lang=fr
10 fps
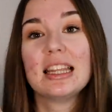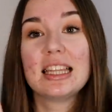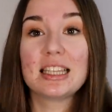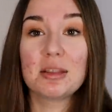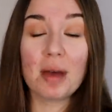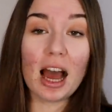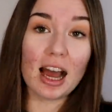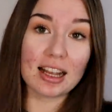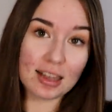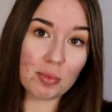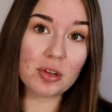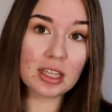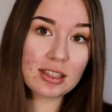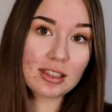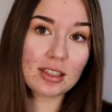n'hésite pas à
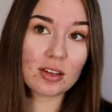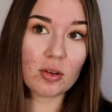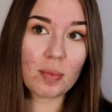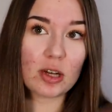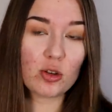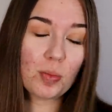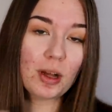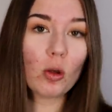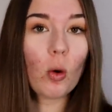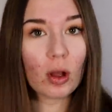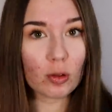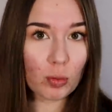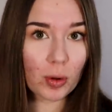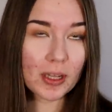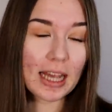t'abonner si euh, bah, je suis pas trop
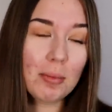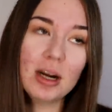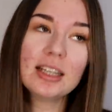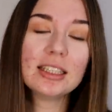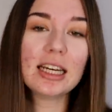insupportable.